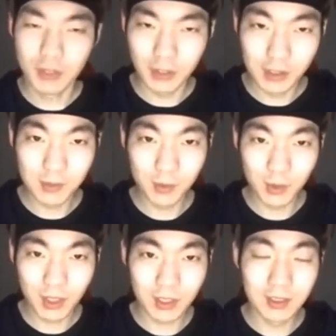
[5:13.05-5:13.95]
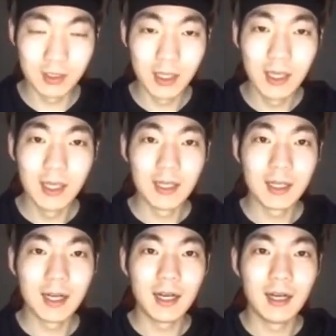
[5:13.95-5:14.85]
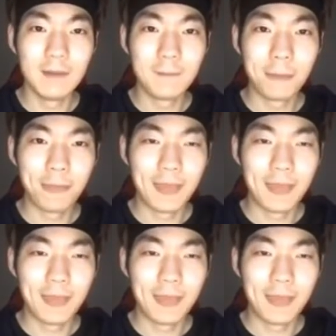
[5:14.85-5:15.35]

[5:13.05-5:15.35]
위해 열심히 노력하는 그러니까